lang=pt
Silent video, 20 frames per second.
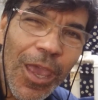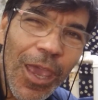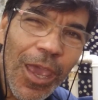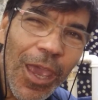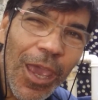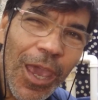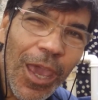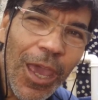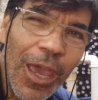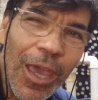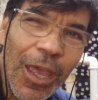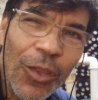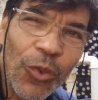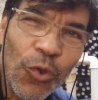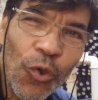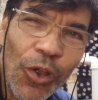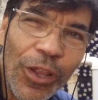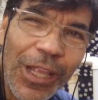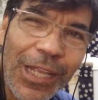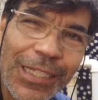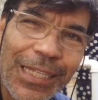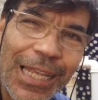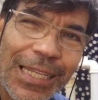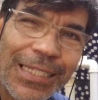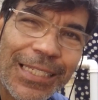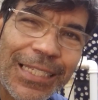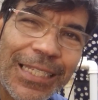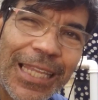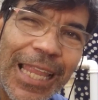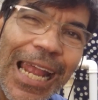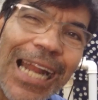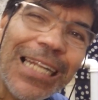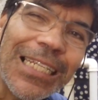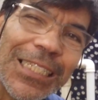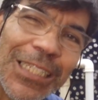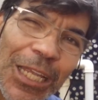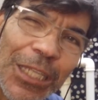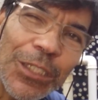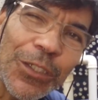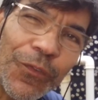É, todas as
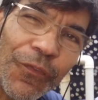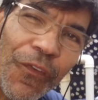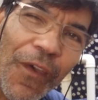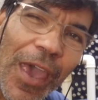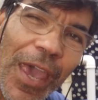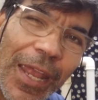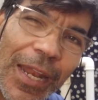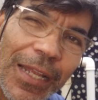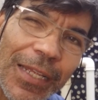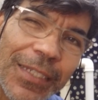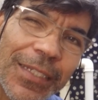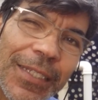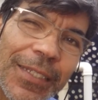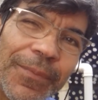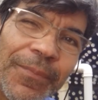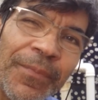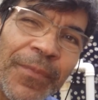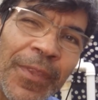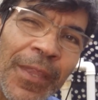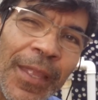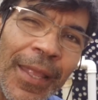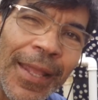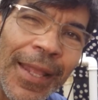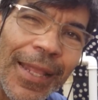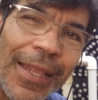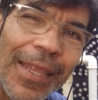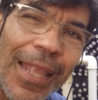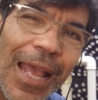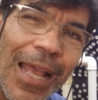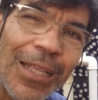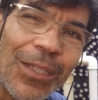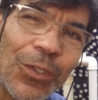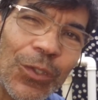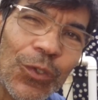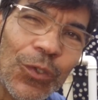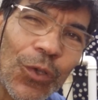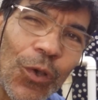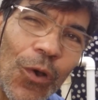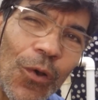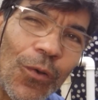terças-feiras,
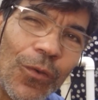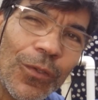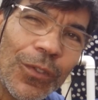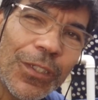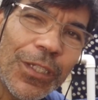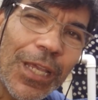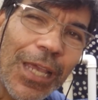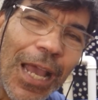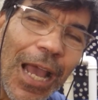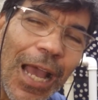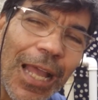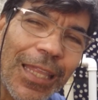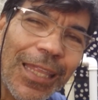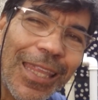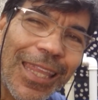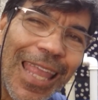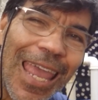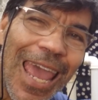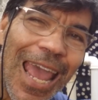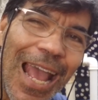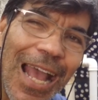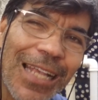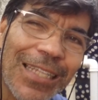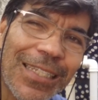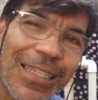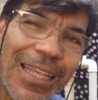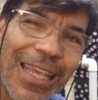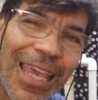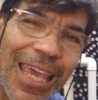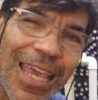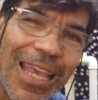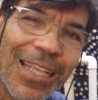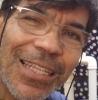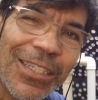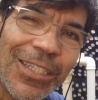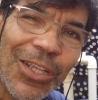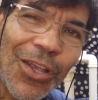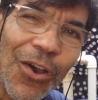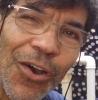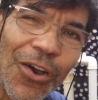das 11 até as
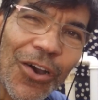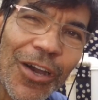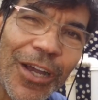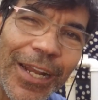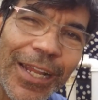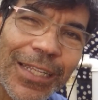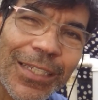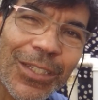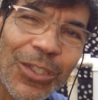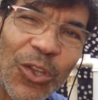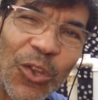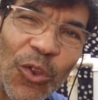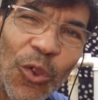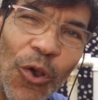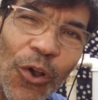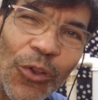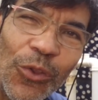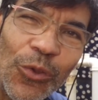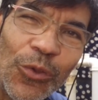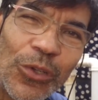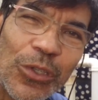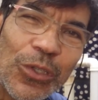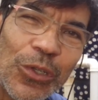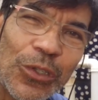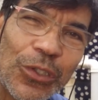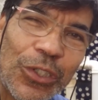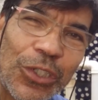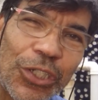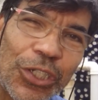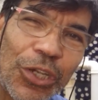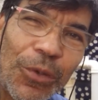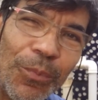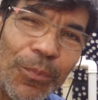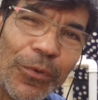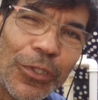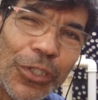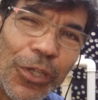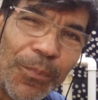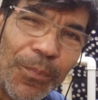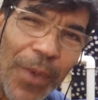15 horas, todos os
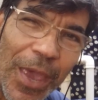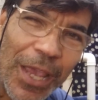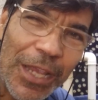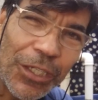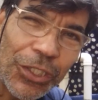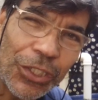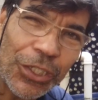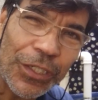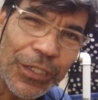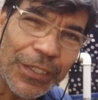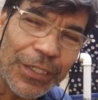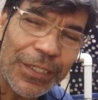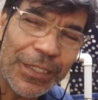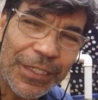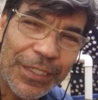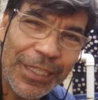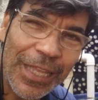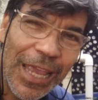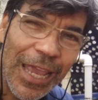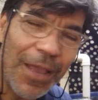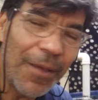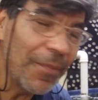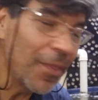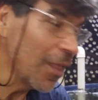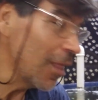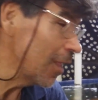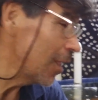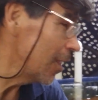tipos de peixes, né?